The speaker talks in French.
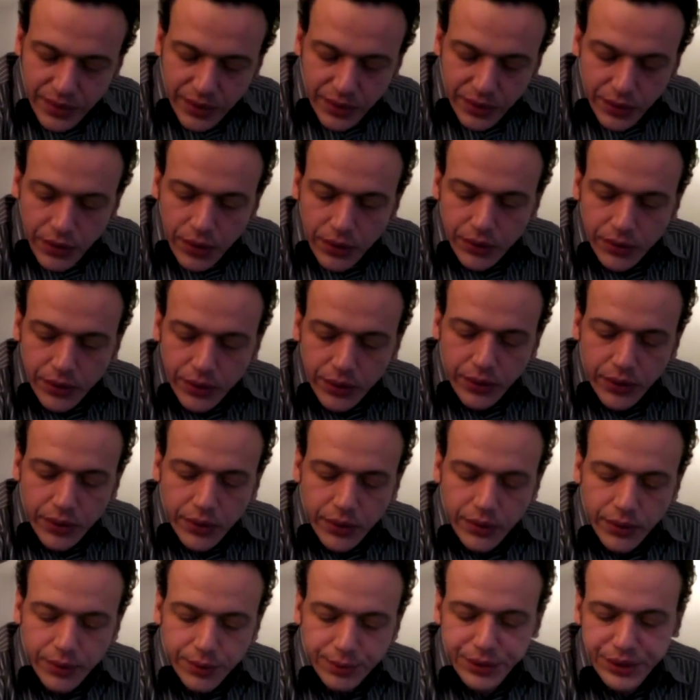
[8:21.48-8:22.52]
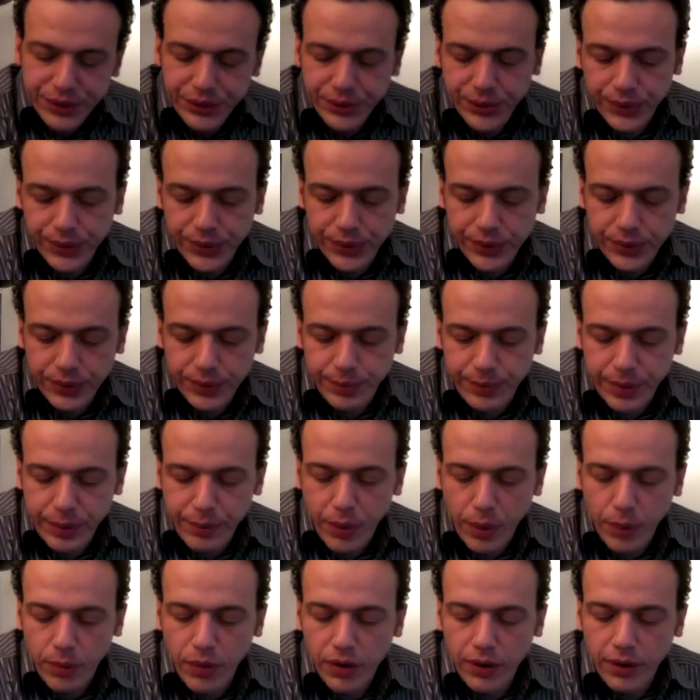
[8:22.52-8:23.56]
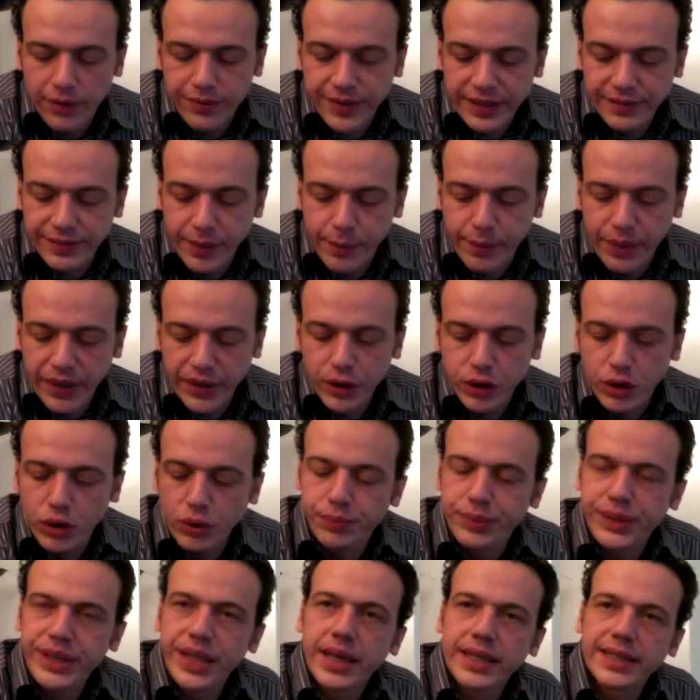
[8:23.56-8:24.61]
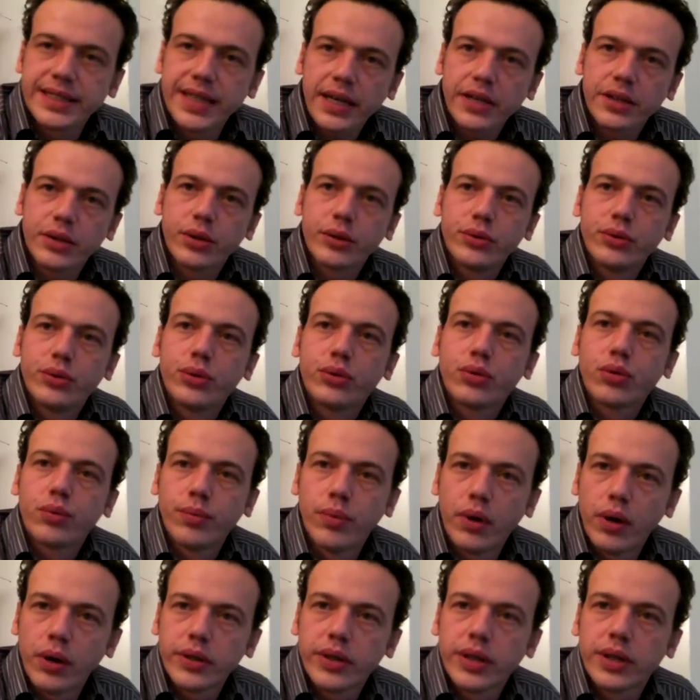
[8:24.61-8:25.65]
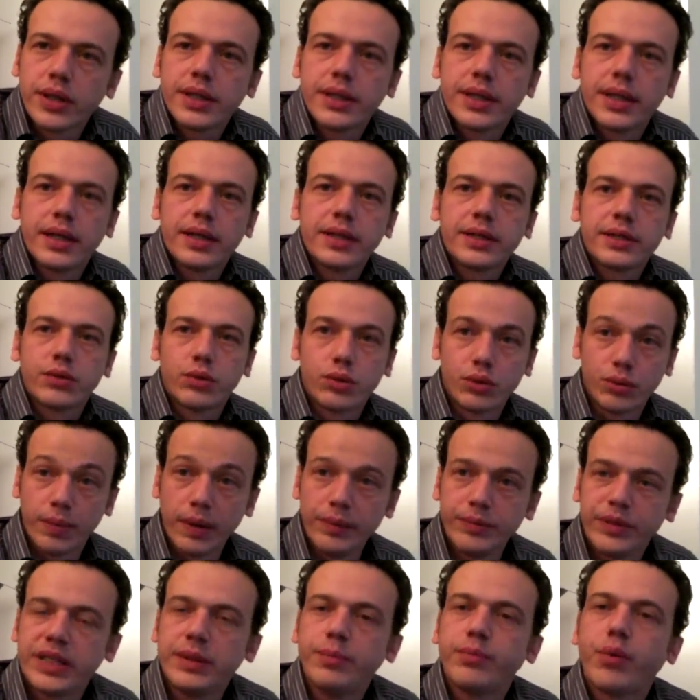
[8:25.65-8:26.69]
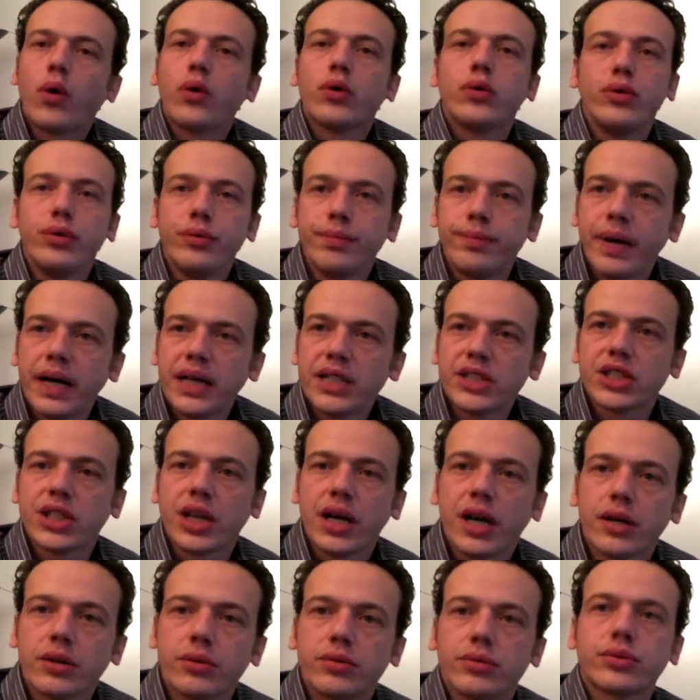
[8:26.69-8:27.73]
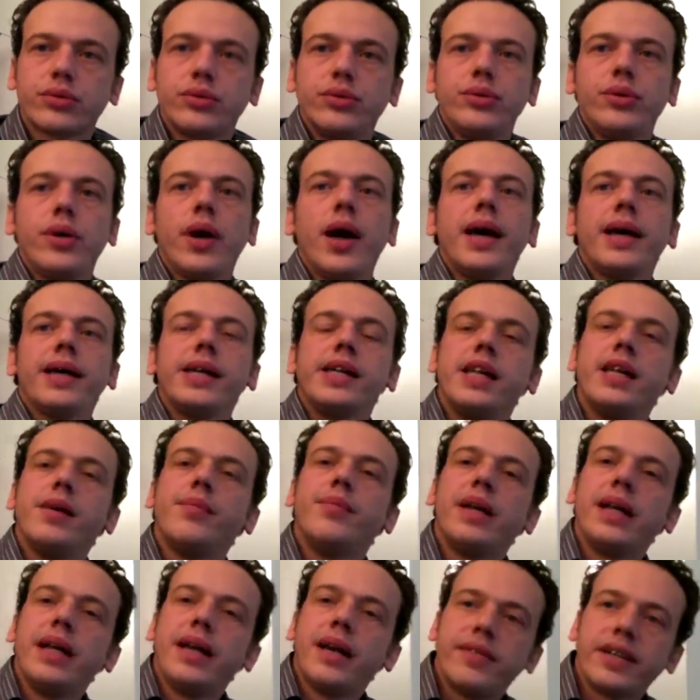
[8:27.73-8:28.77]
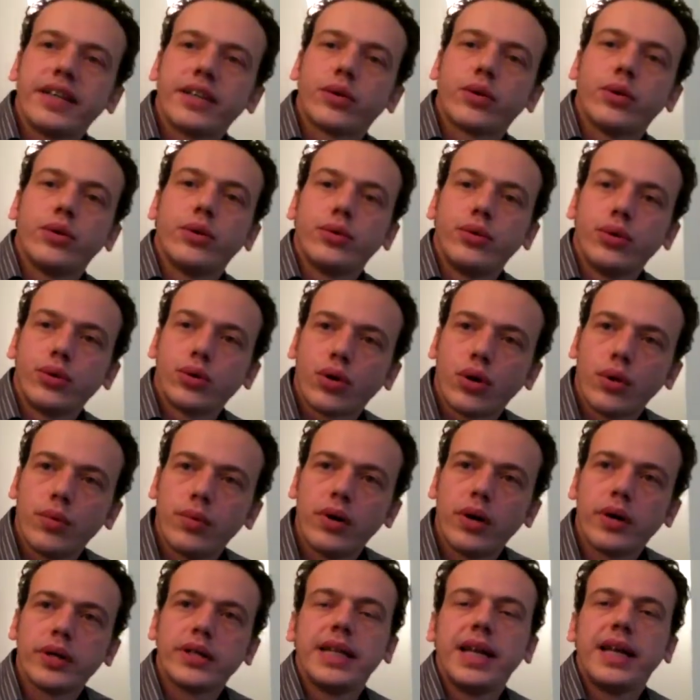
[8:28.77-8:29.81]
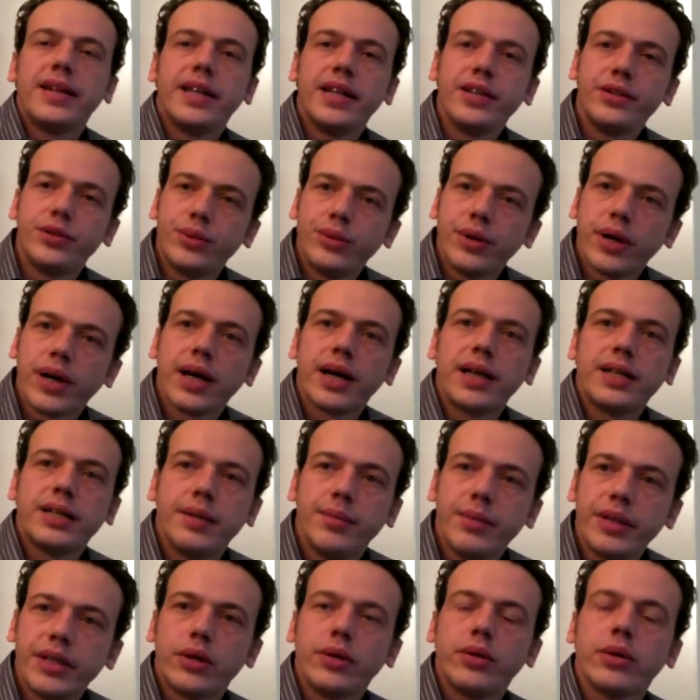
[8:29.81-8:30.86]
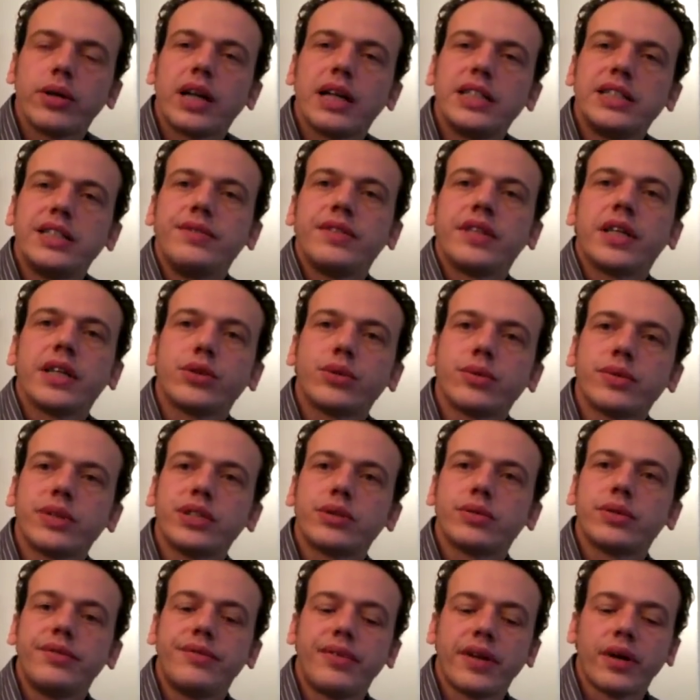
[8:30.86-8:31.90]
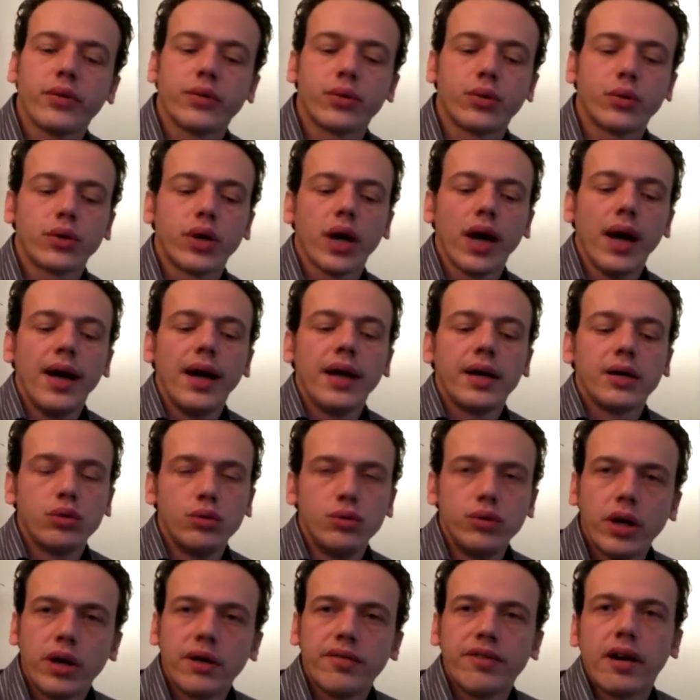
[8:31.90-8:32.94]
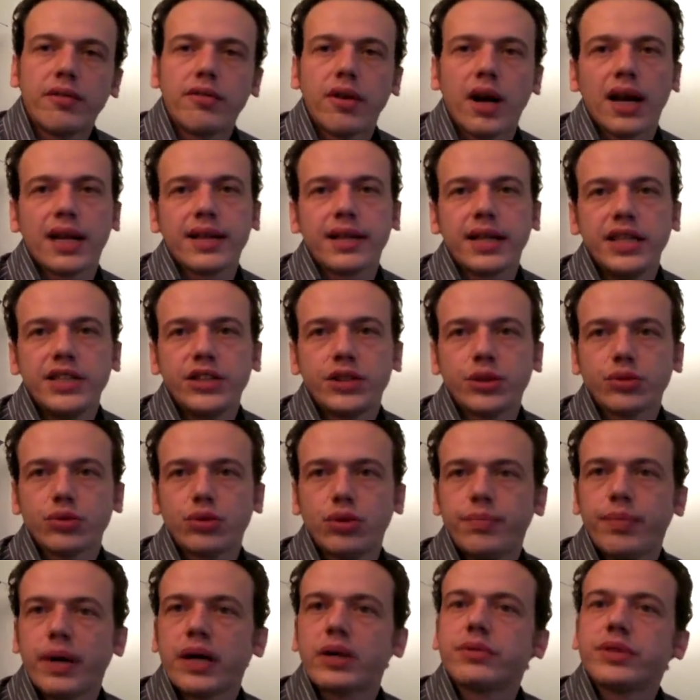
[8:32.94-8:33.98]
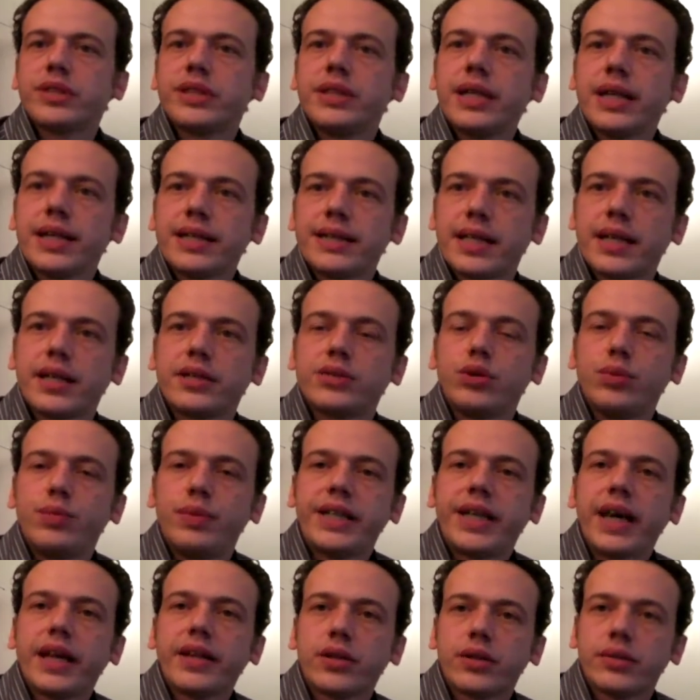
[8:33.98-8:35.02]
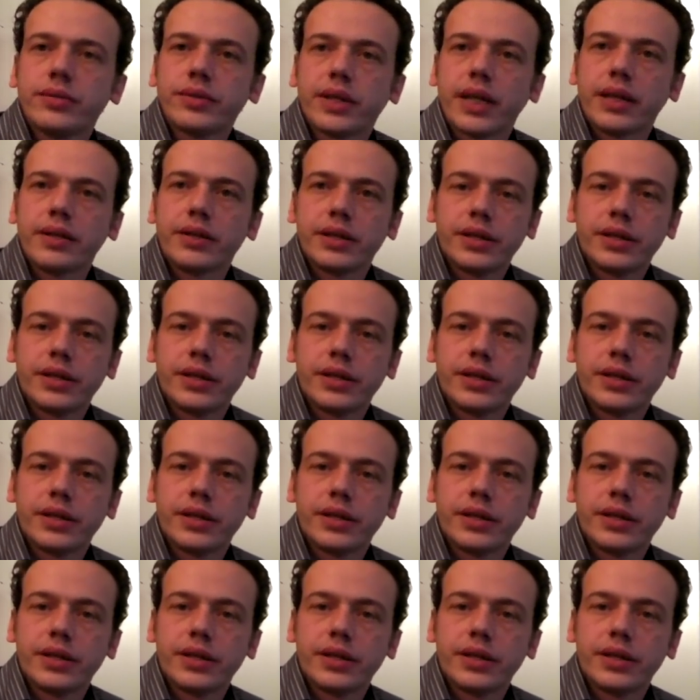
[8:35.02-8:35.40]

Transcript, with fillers: Non, non, non, non, parce que Paperblog en fait fait pas une copie exacte de ton ah, blog. Hein. donc même s'il prend une page, un contenu, il est mêlé avec euh, d'autres blogs, il a des URL, des méthodes de classification qui sont différentes. Donc Google va avoir l'intelligence de ne pas considérer que ah. c'est un duplicate content.